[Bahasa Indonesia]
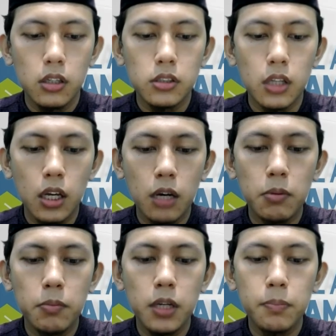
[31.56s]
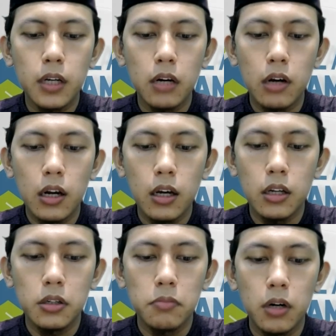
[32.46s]
saya memberi
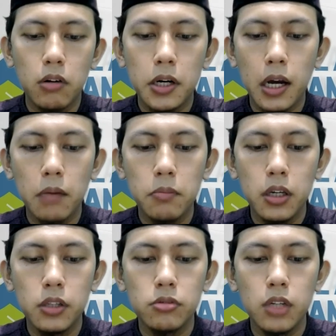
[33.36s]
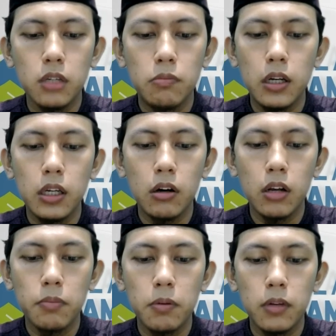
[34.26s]
penawaran bahwa kambing yang sudah dibeli
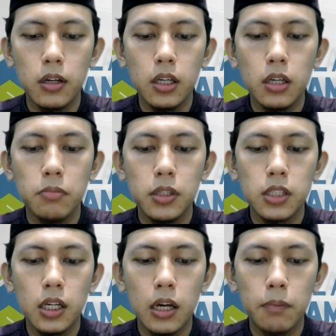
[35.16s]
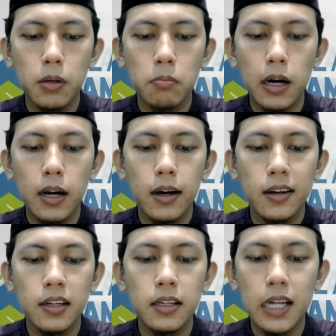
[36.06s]
oleh pembeli bisa dapat
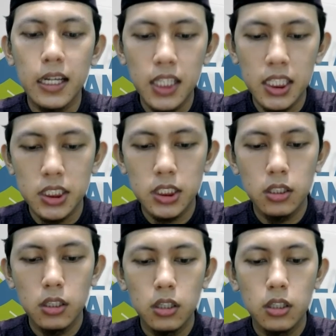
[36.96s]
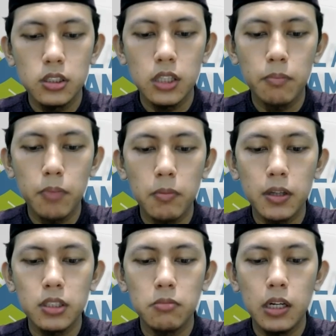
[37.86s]
makanan gratis sampai
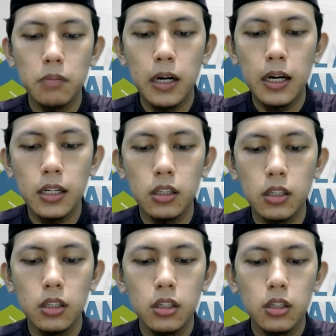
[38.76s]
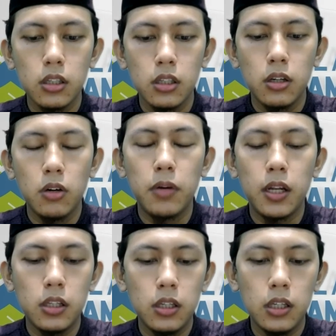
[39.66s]
maksimal lima hari. Oh,
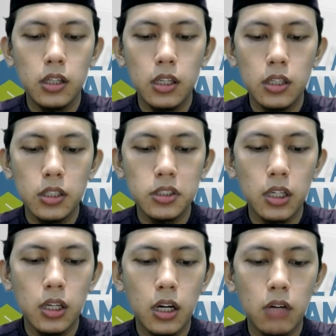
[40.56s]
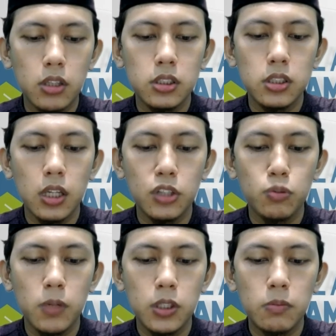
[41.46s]
berarti intinya saya rawat secara
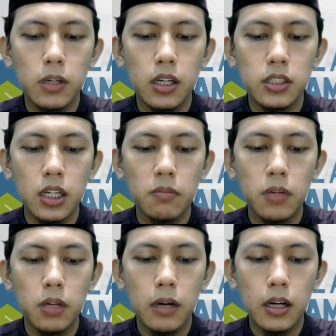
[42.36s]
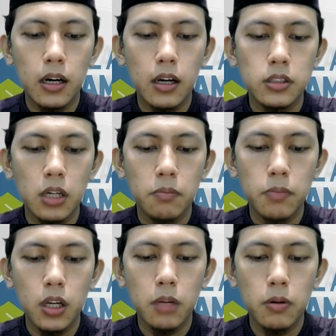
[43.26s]
cuma-cuma dengan cara beri makan
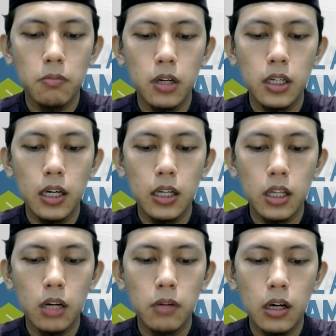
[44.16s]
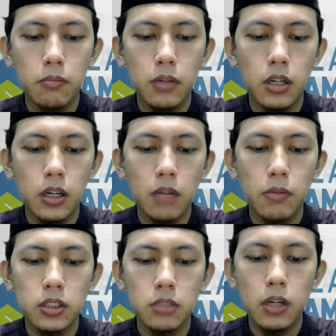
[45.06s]
sampai pembeli datang mengambil
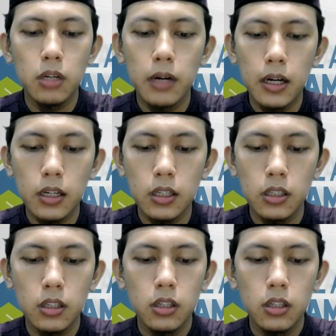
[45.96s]
dengan maksimal lima hari.